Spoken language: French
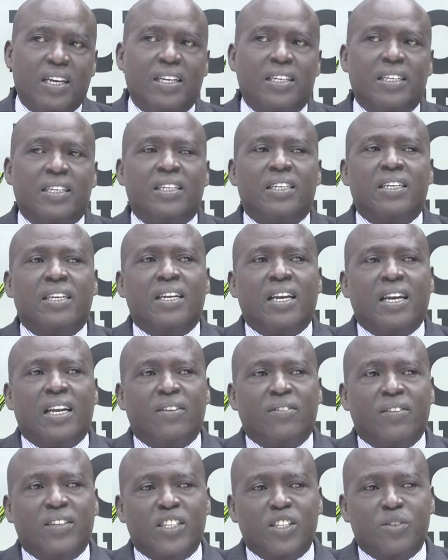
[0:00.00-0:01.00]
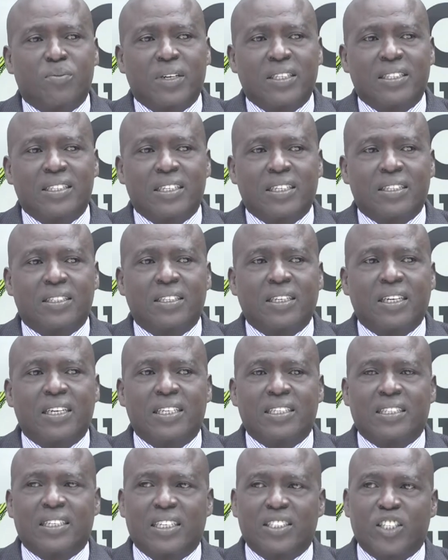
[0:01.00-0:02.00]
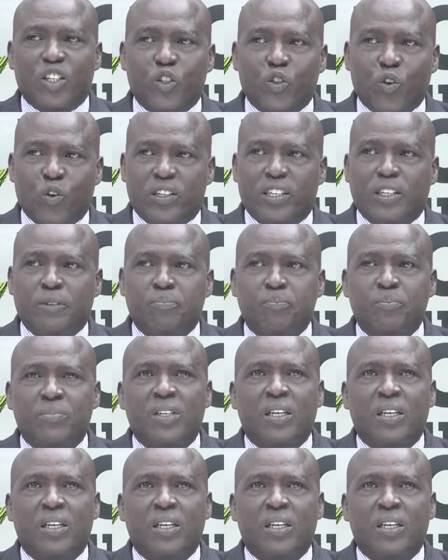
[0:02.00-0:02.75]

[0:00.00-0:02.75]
et les investissements directs étrangers sortants.